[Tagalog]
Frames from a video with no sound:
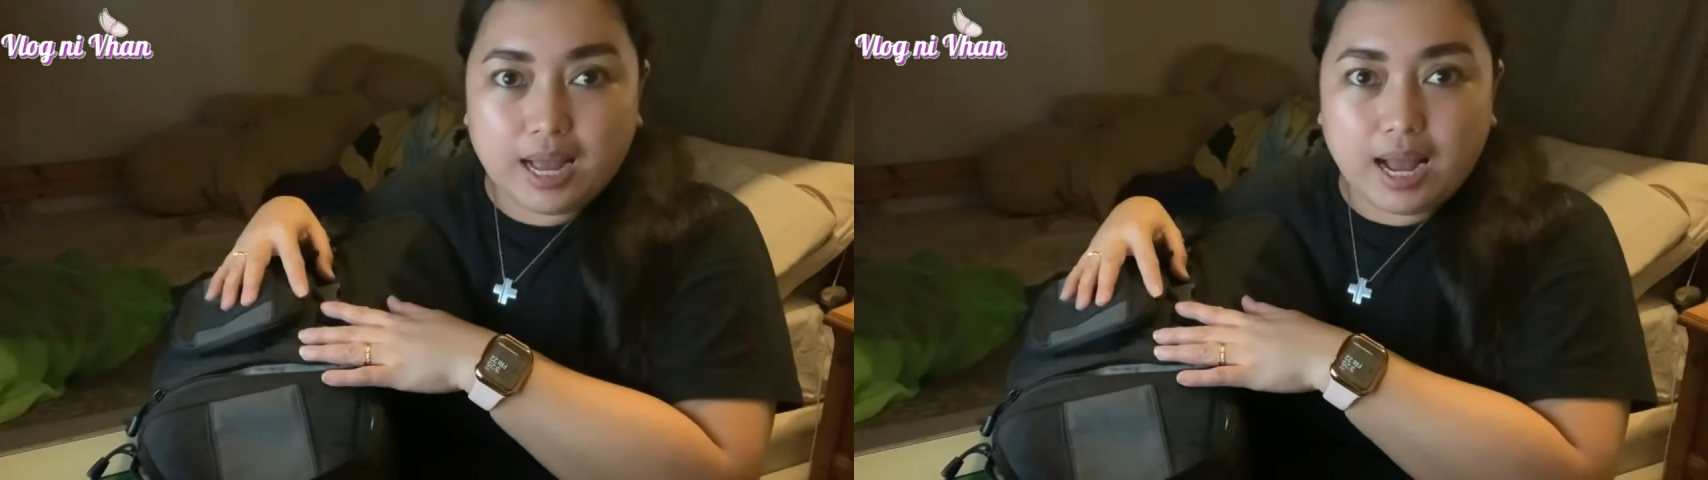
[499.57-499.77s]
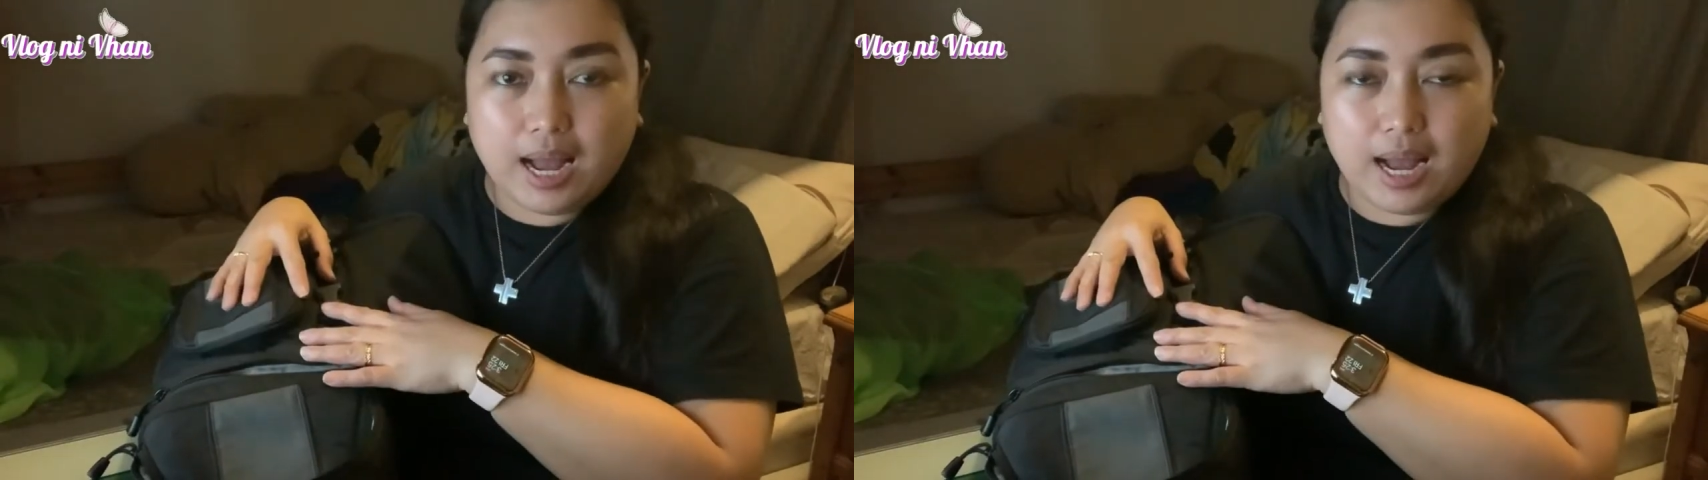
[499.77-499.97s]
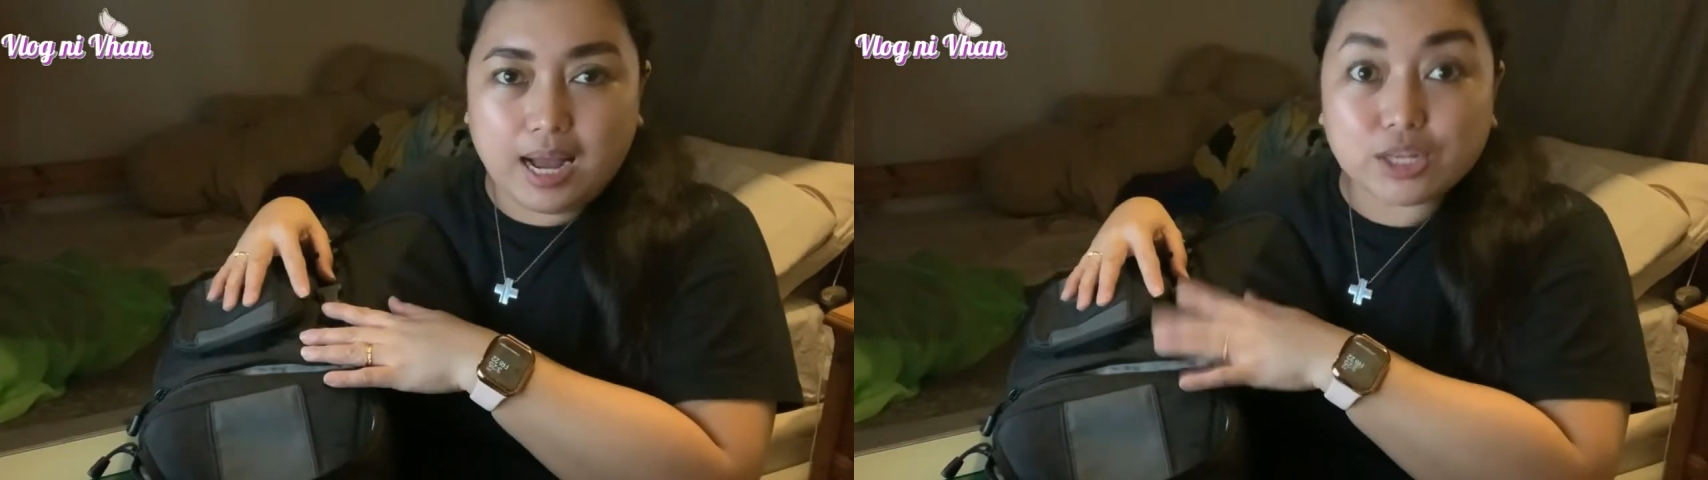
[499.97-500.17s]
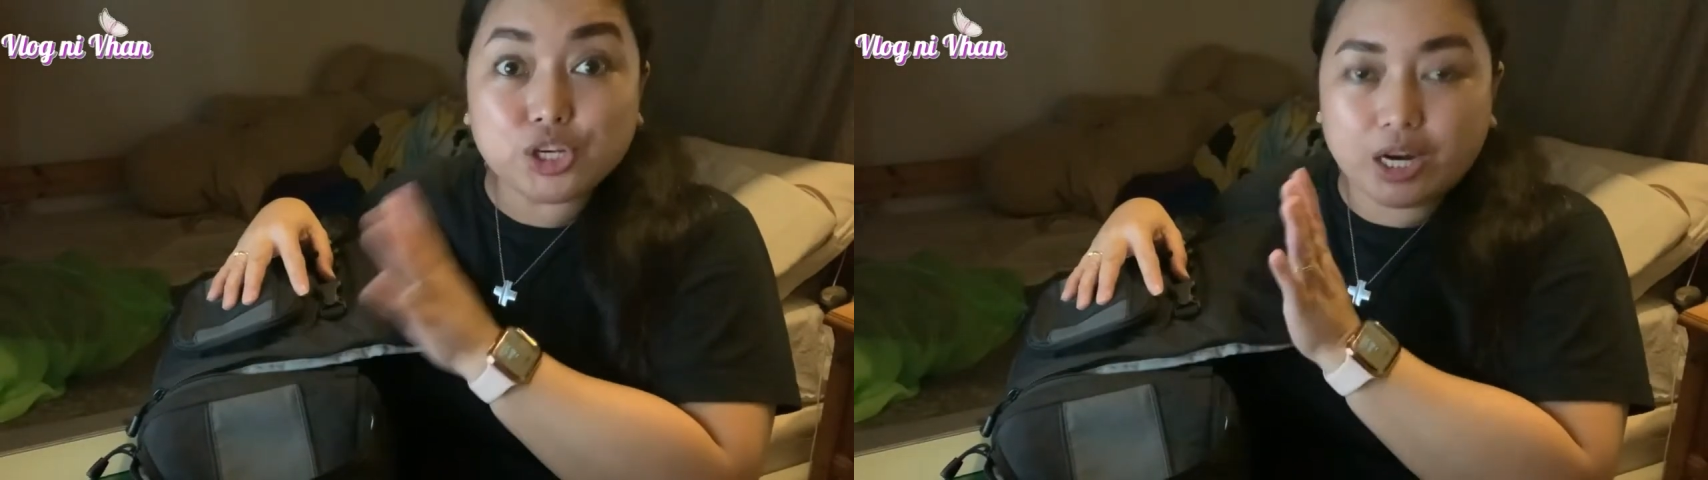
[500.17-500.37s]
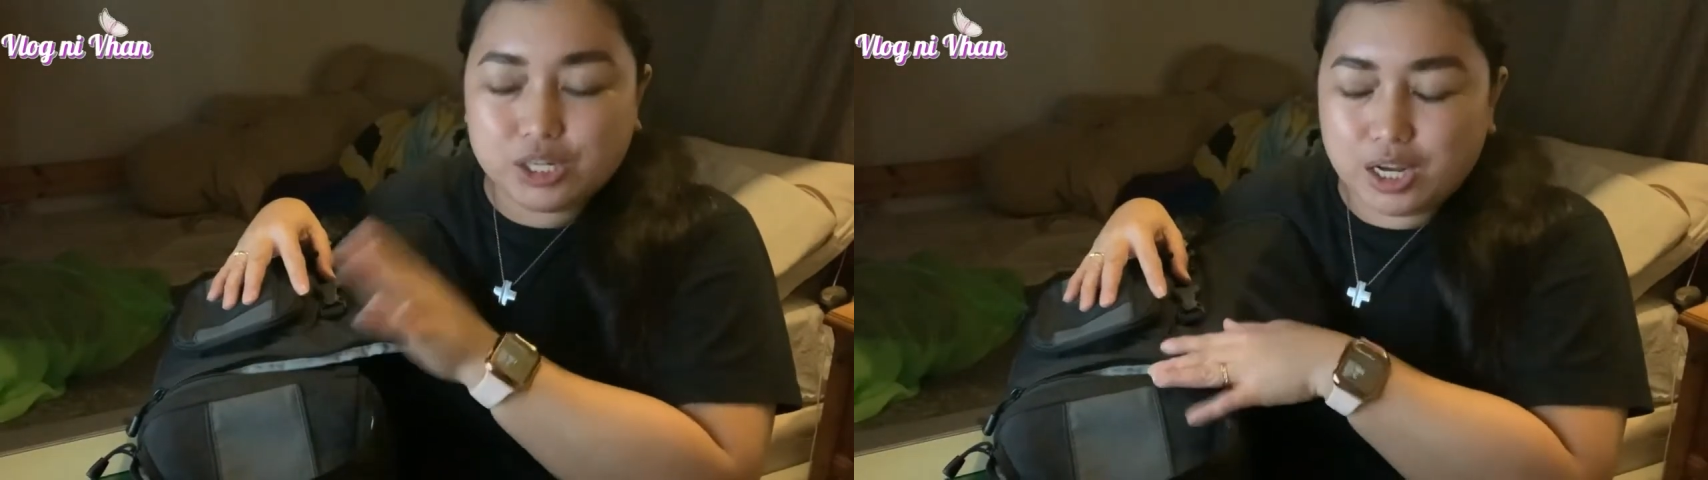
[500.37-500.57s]
uh,
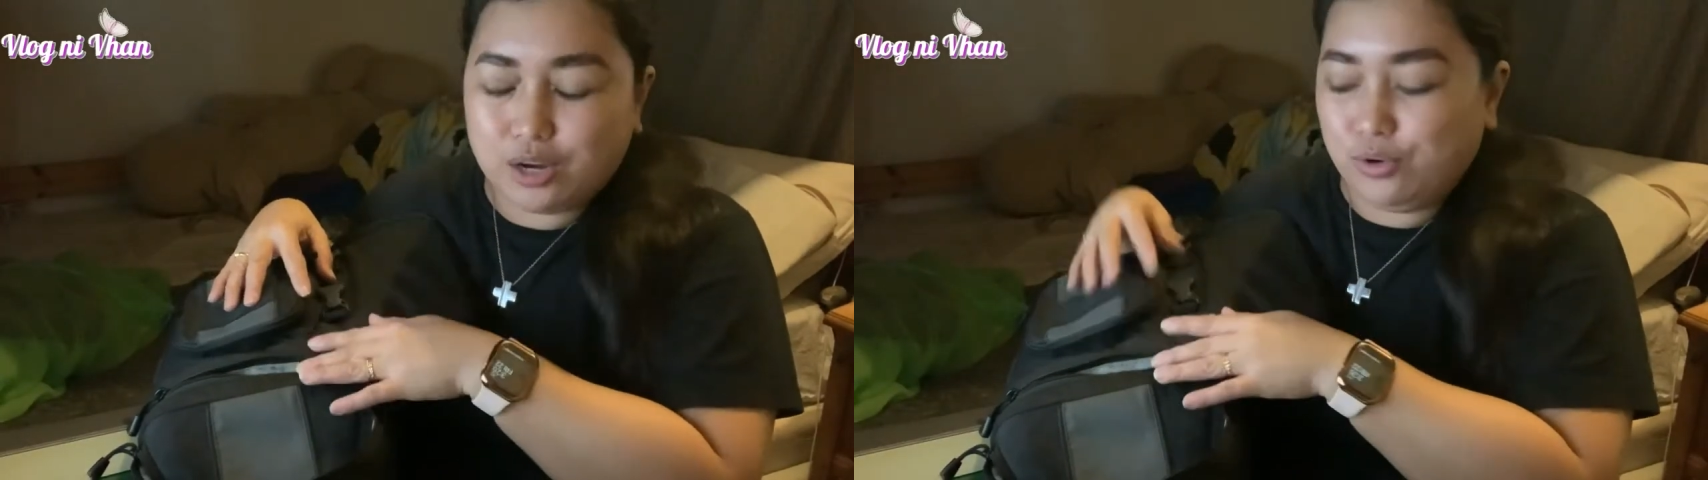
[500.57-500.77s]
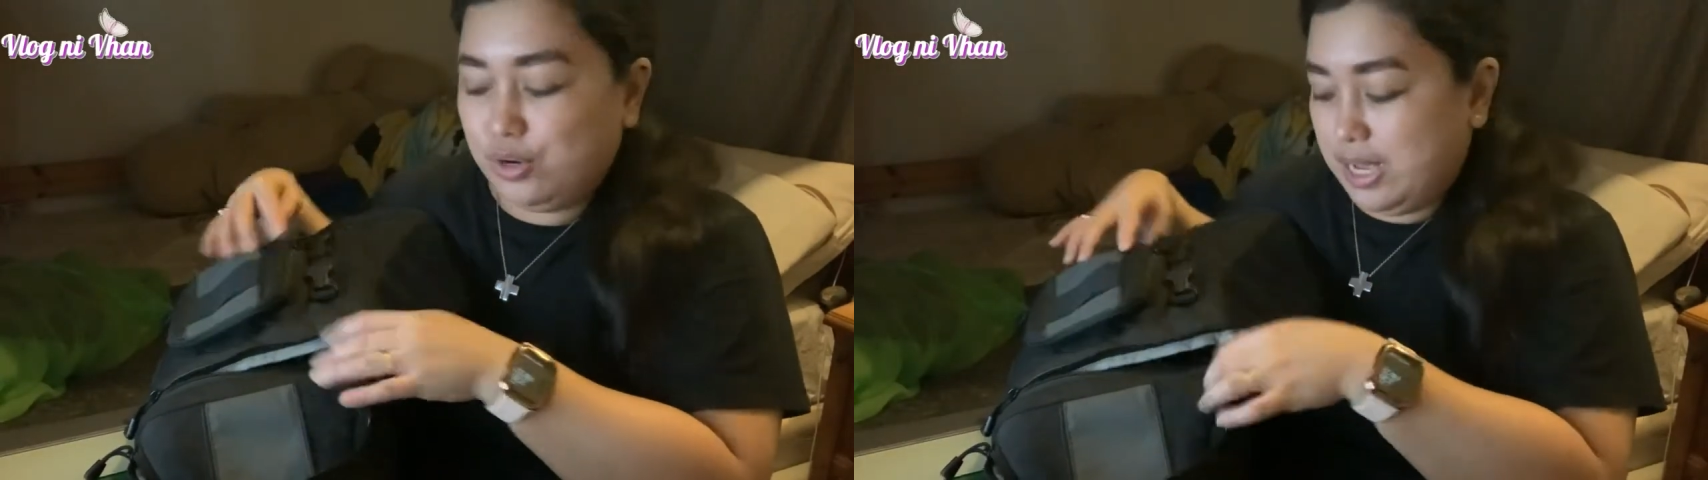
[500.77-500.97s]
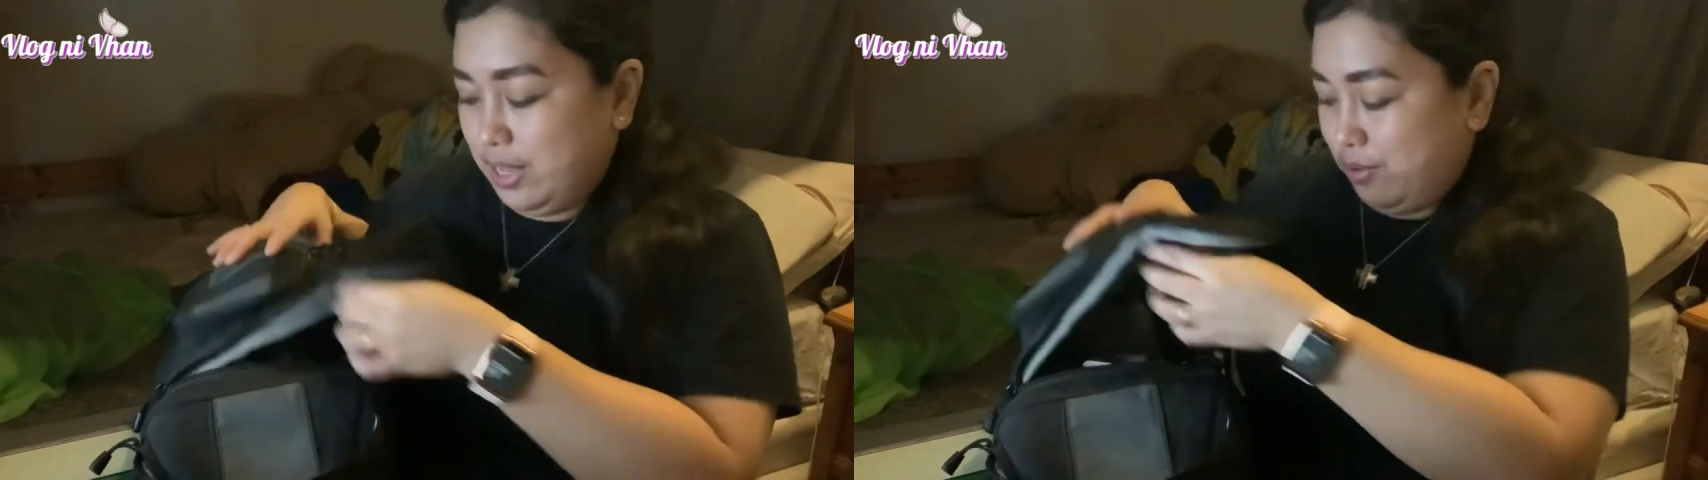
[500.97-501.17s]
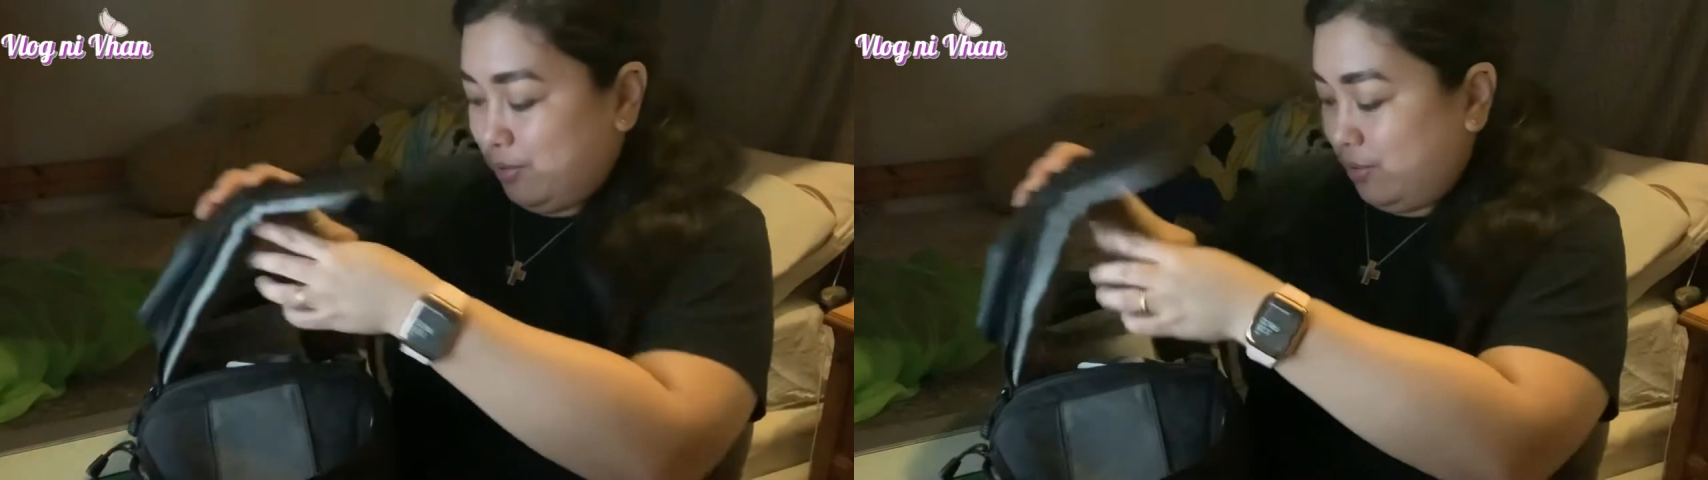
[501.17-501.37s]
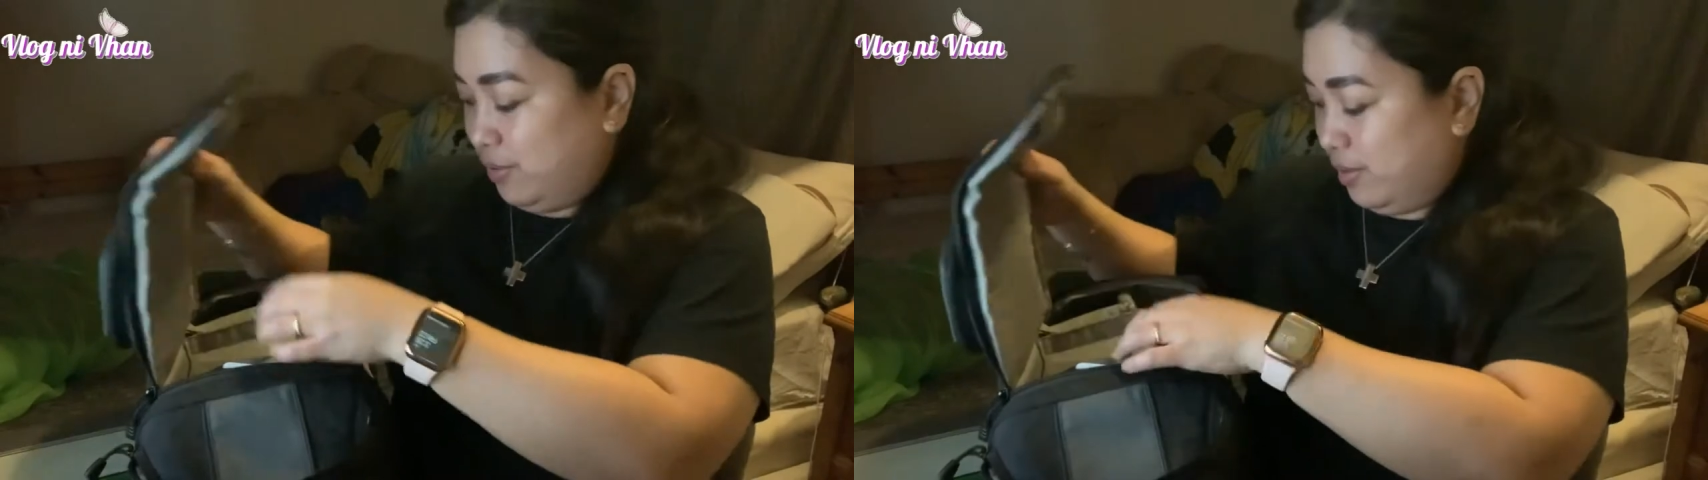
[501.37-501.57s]
charger nun,
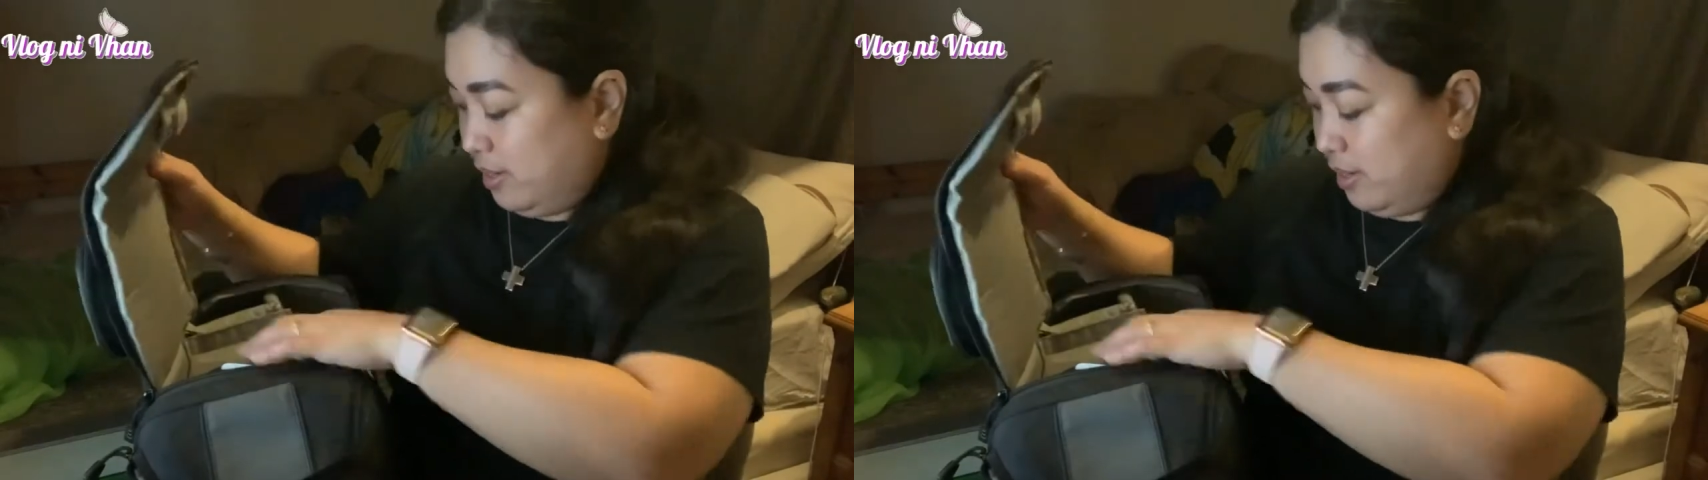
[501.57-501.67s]
ayun.